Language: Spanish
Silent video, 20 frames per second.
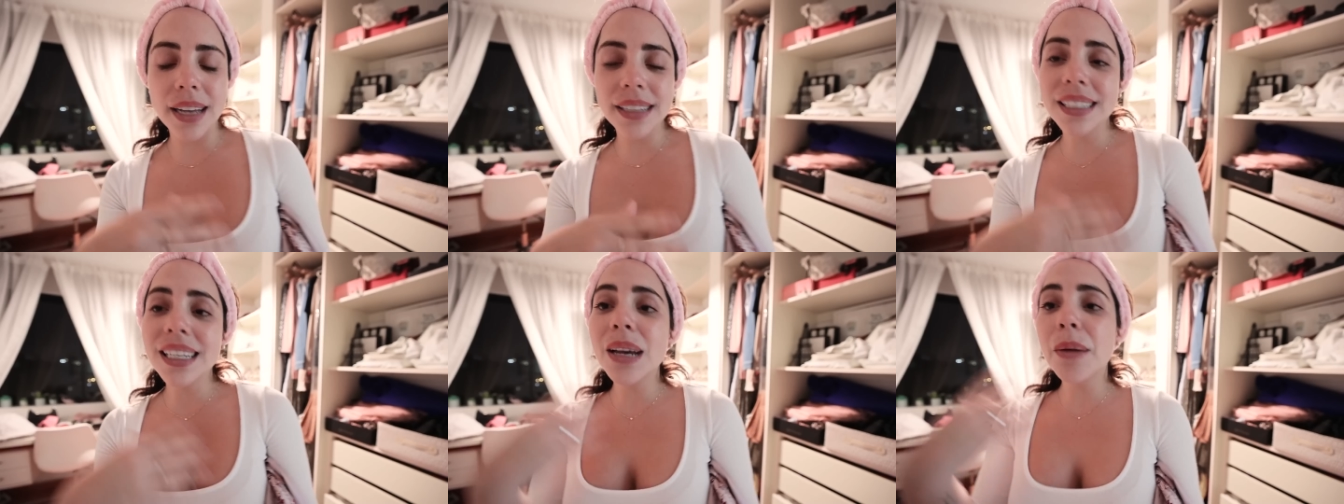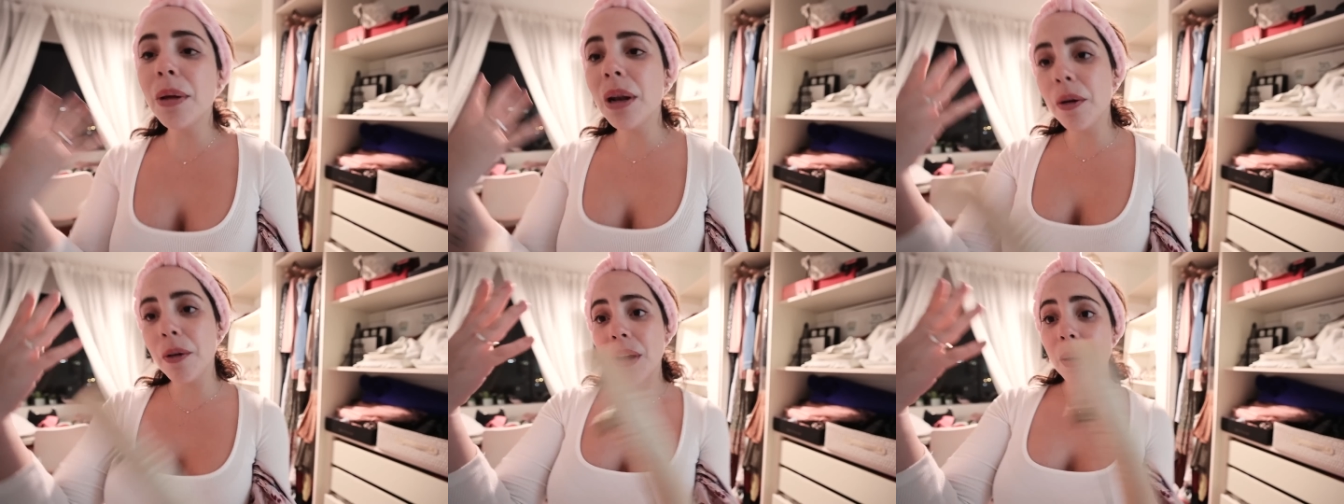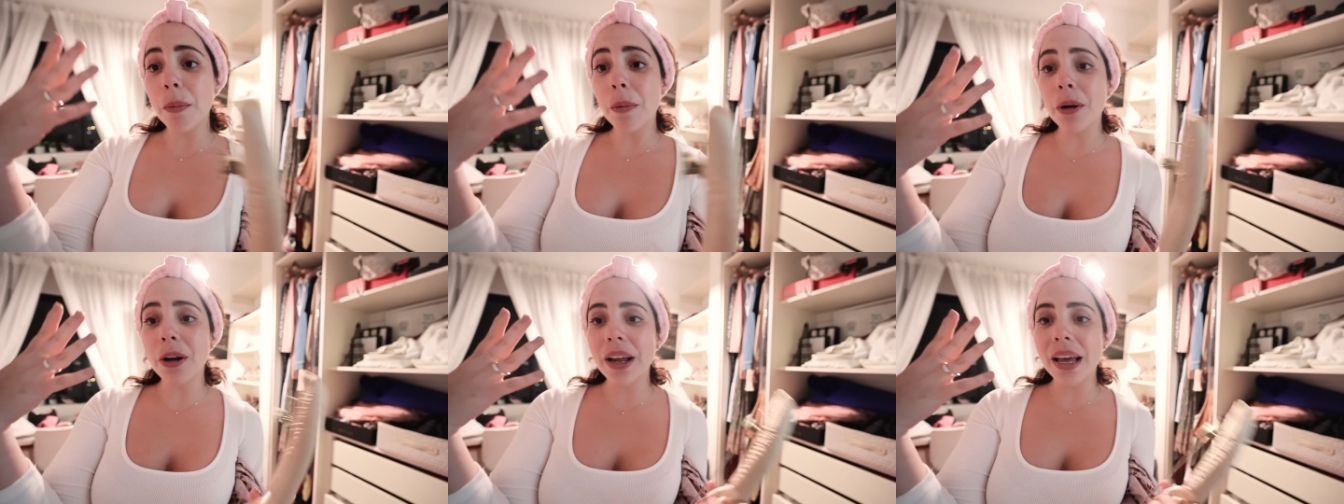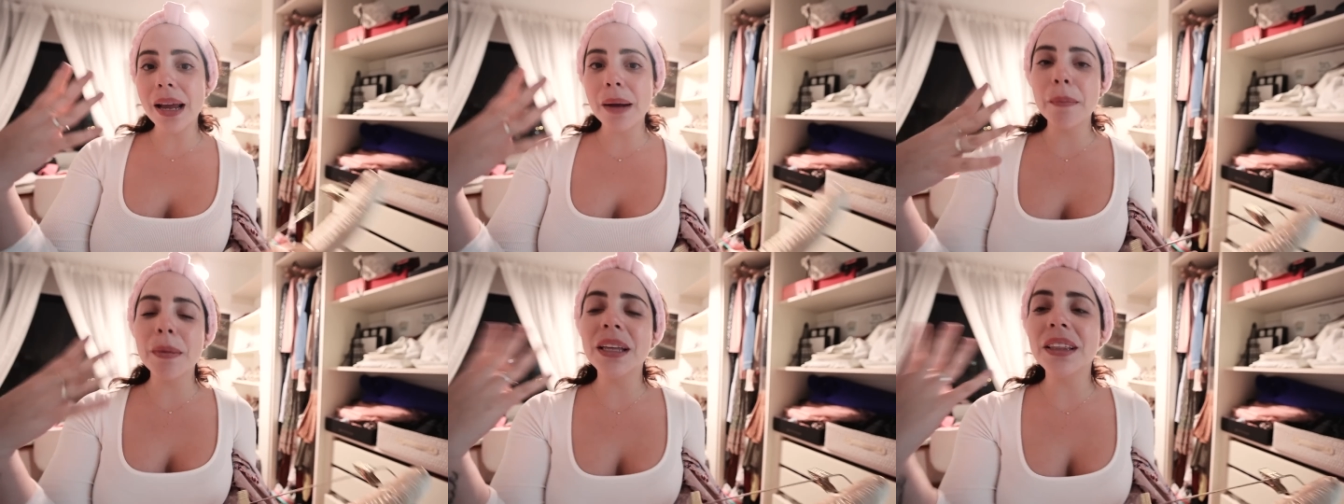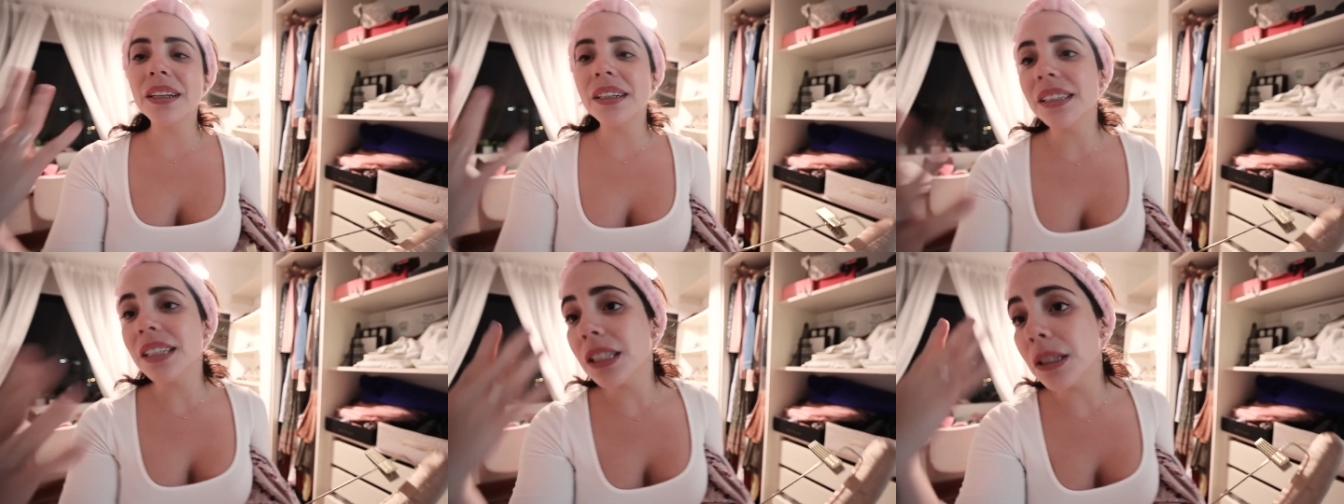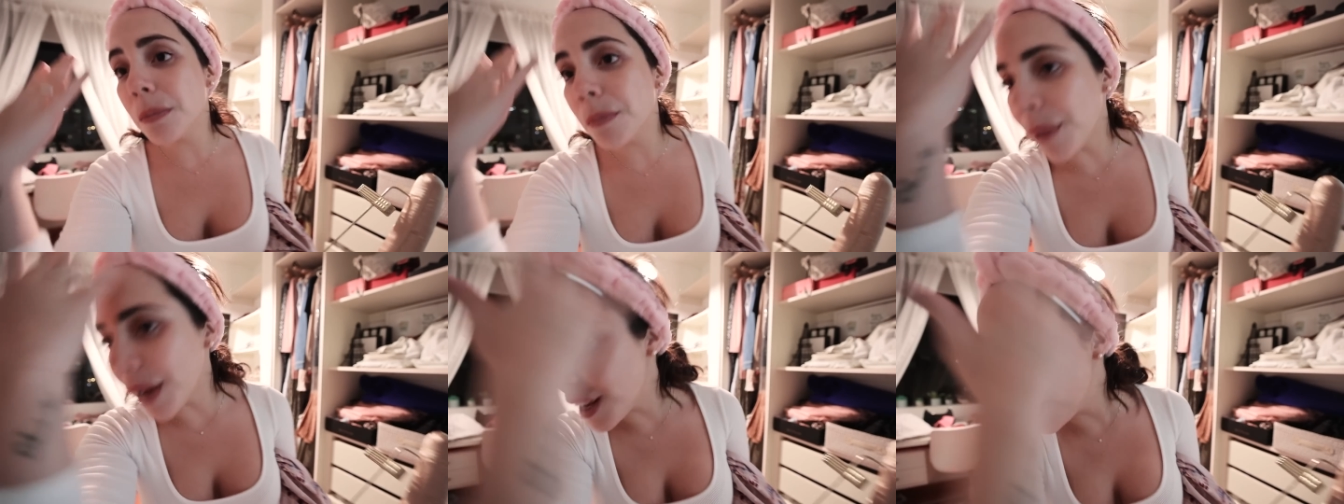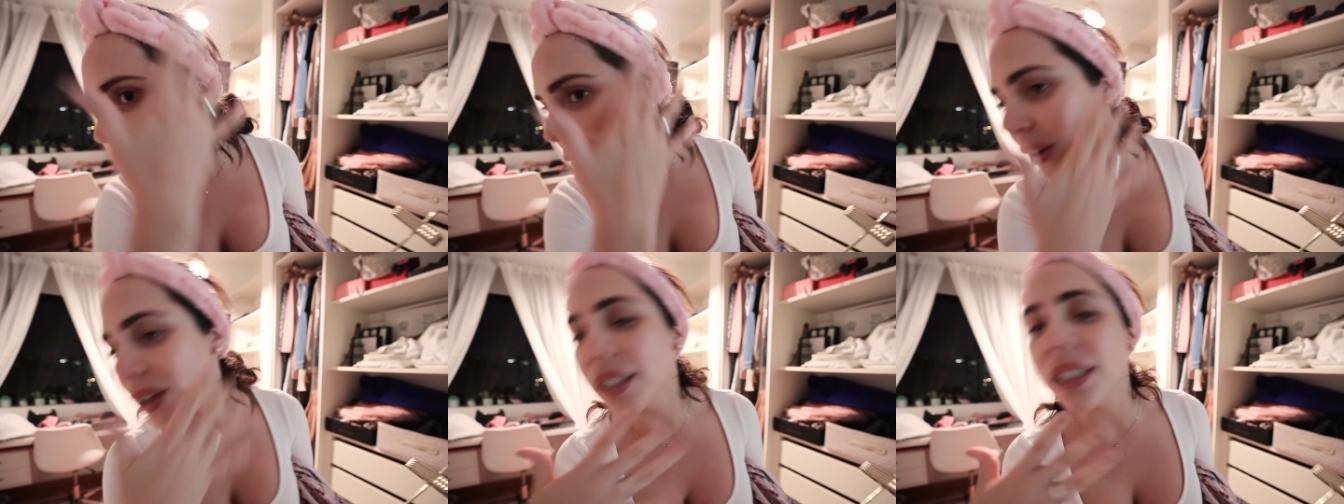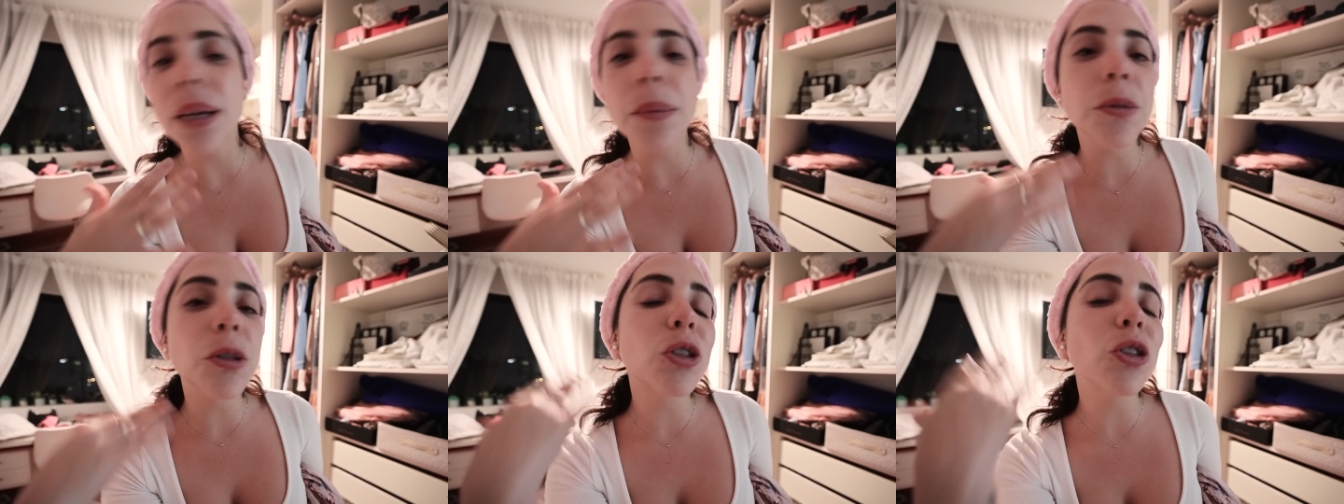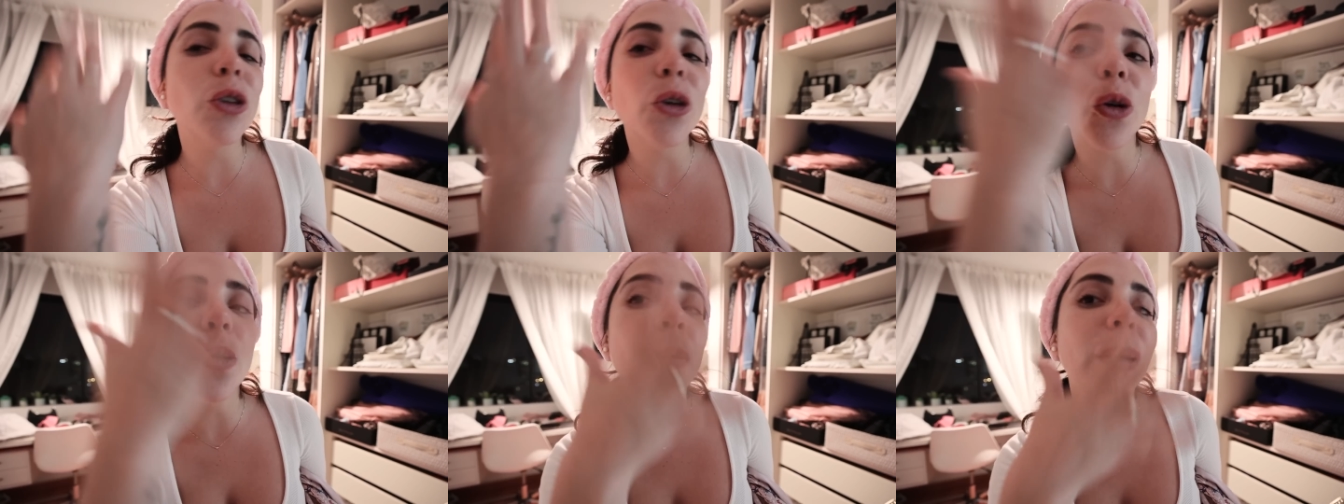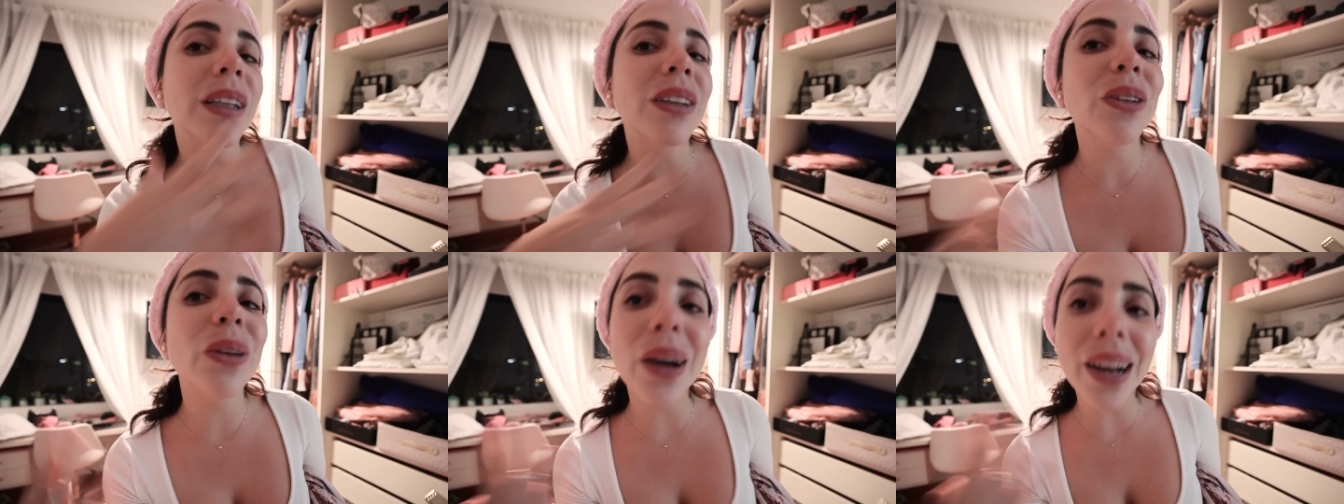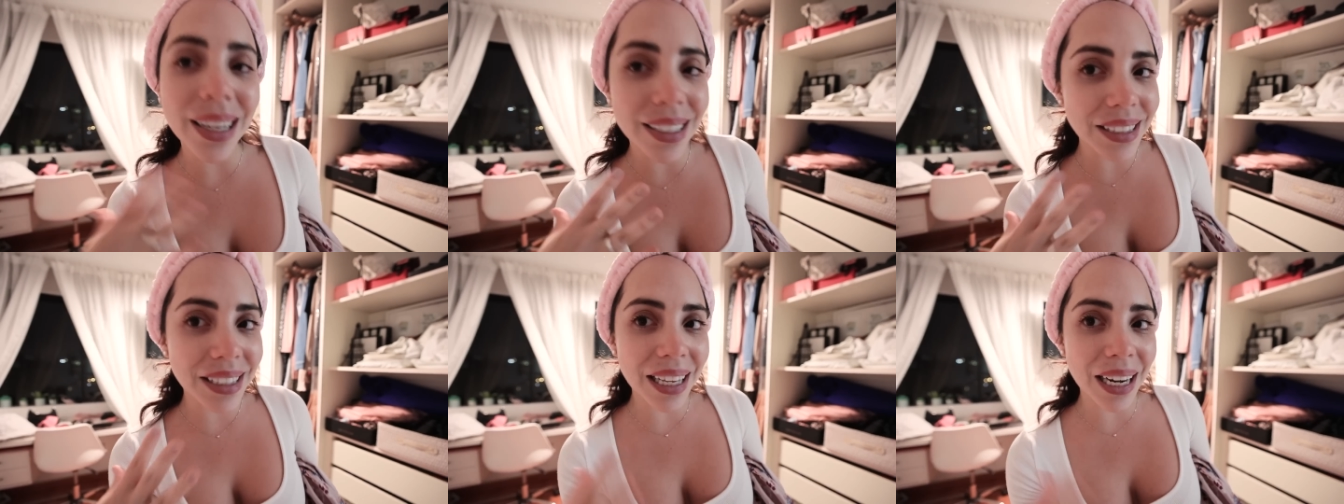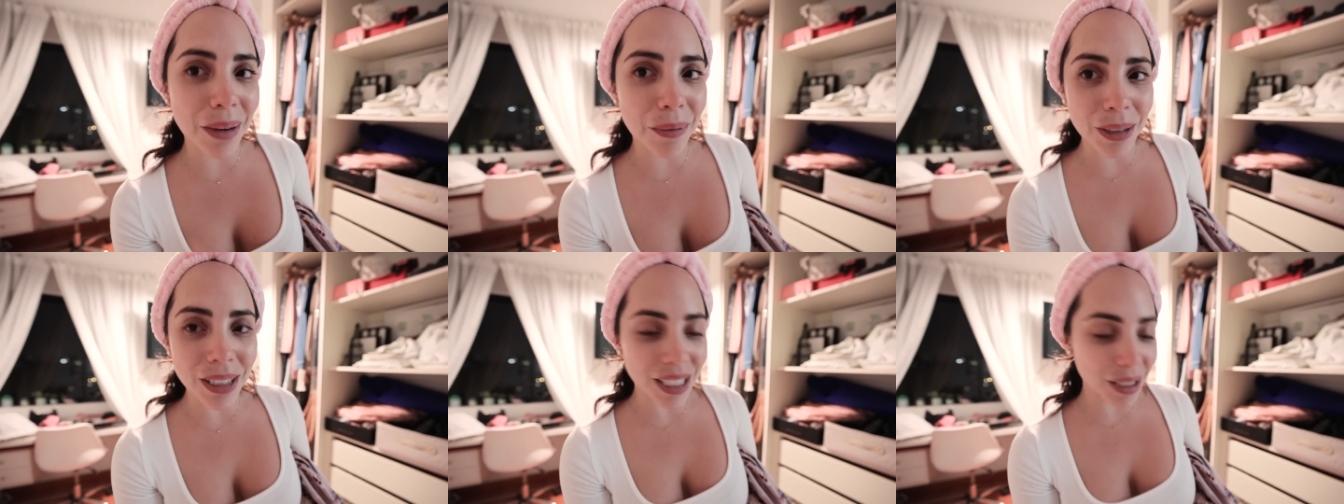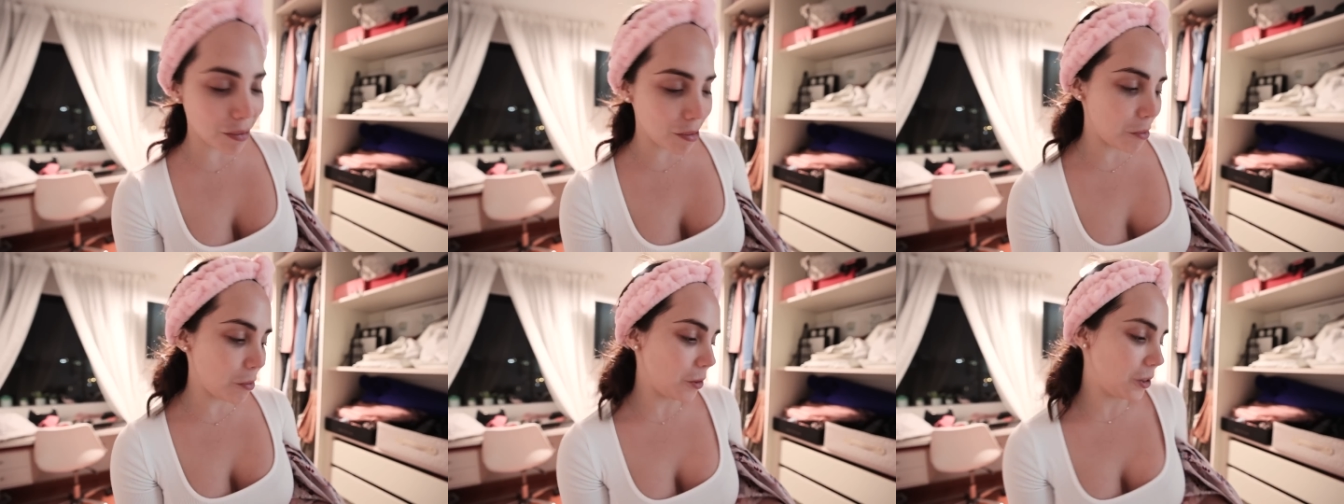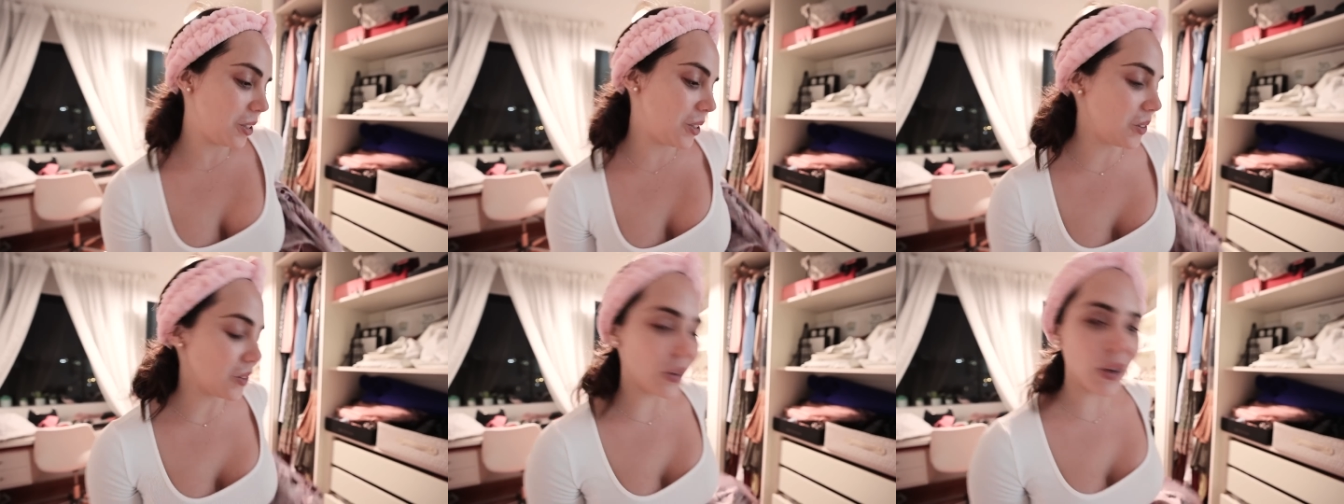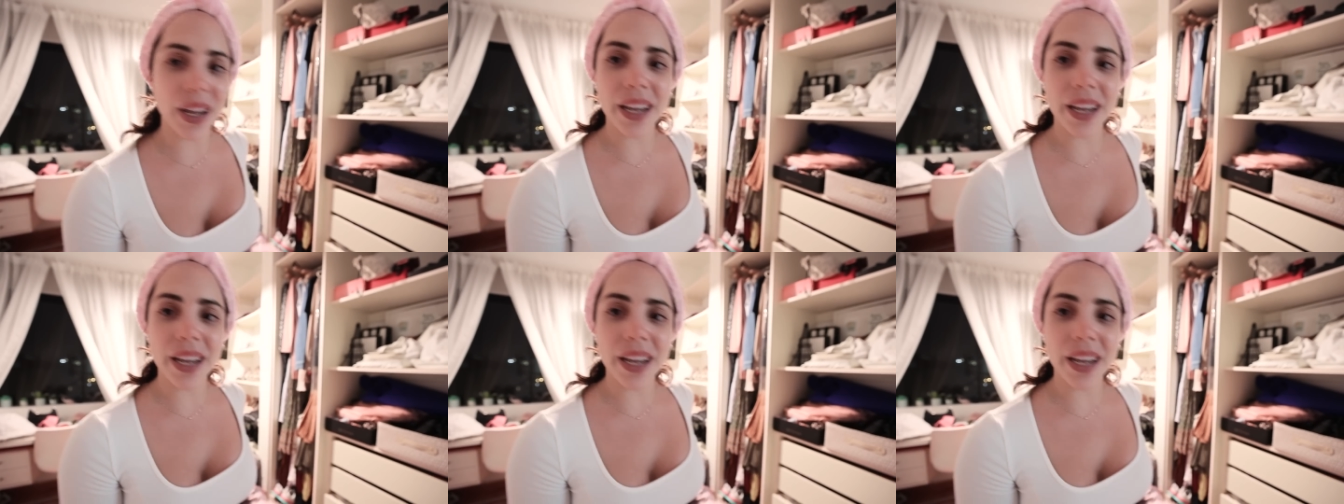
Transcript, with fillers: Así que me la voy a poner mientras espero que se absorban todas las cremas que me he puesto